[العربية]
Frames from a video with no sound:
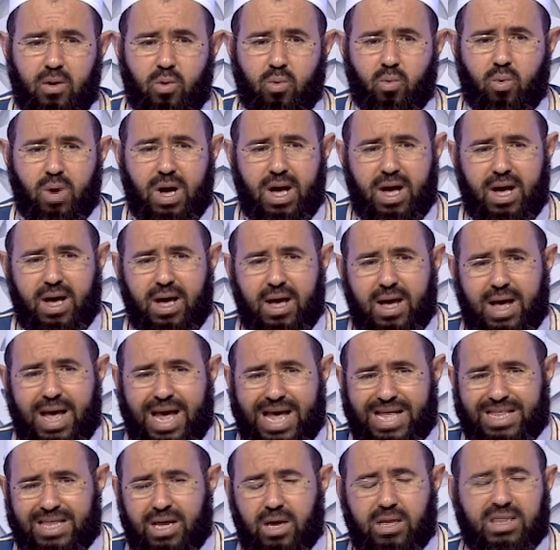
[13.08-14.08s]

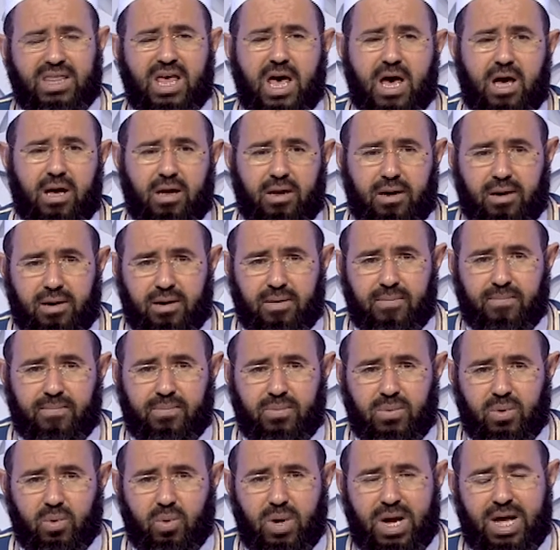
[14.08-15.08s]
وهذا ظاهر
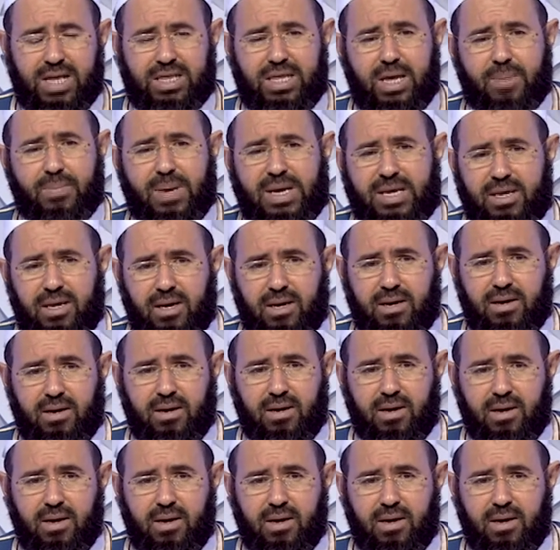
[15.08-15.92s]
وهذا بين